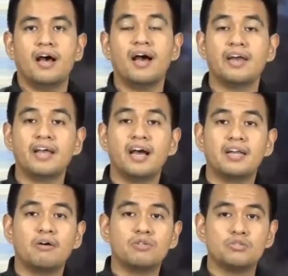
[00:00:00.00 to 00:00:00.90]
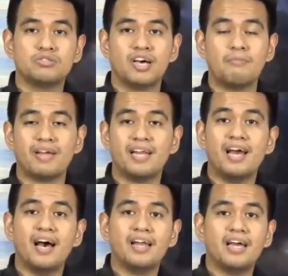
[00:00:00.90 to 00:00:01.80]
Ang haring araw dito sa
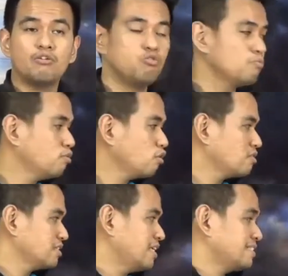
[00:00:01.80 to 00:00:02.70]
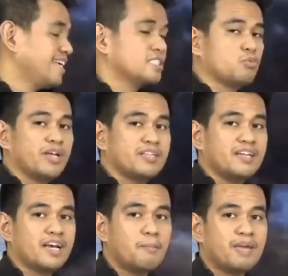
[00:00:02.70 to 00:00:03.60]
Kamaynilaan ay lulubog sa ng 6.20
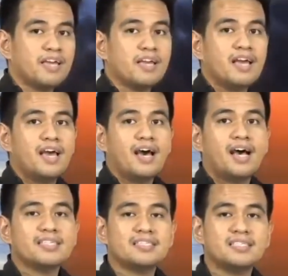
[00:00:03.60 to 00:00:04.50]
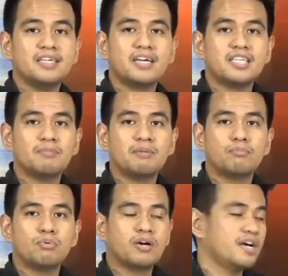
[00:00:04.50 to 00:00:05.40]
ng gabi at sisikat
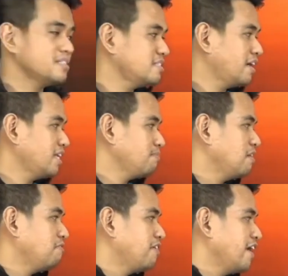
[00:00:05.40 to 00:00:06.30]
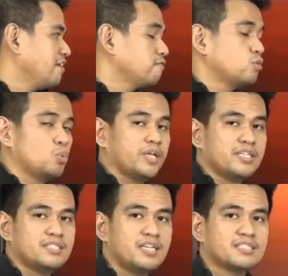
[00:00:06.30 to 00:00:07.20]
naman bukas sa ganap na
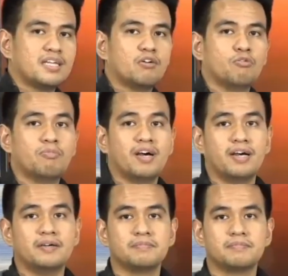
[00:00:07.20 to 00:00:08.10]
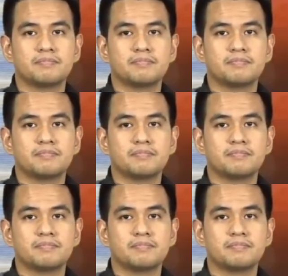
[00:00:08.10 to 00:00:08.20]
5.26 ng umaga.